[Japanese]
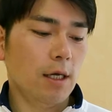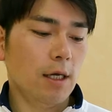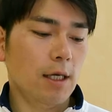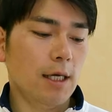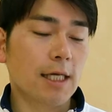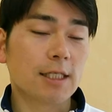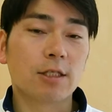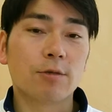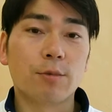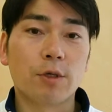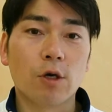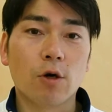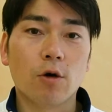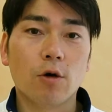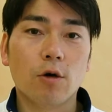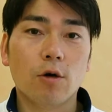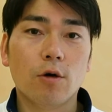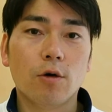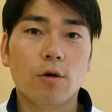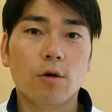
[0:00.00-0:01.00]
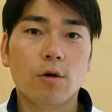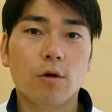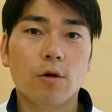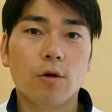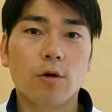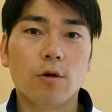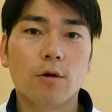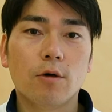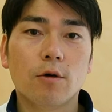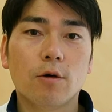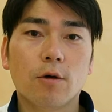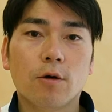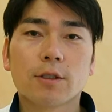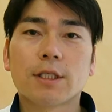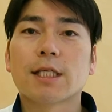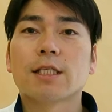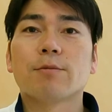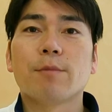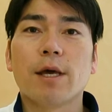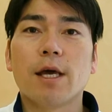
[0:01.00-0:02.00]
休みをご
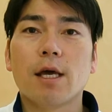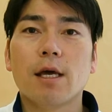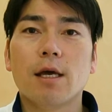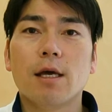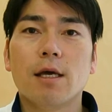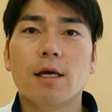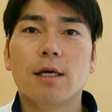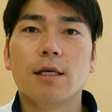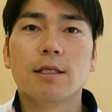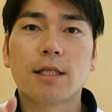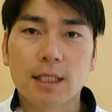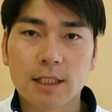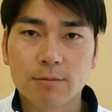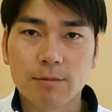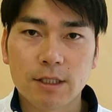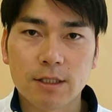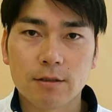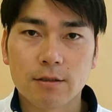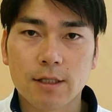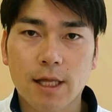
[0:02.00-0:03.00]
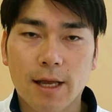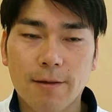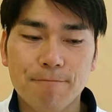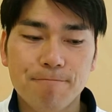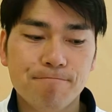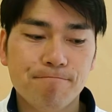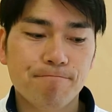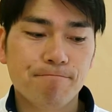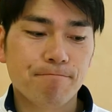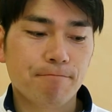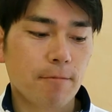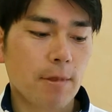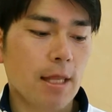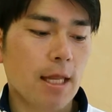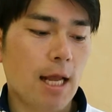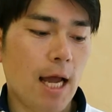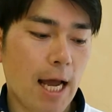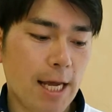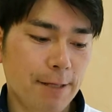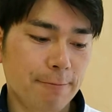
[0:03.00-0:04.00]
説明いたしますんで
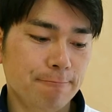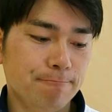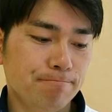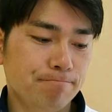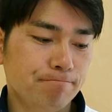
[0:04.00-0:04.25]
はい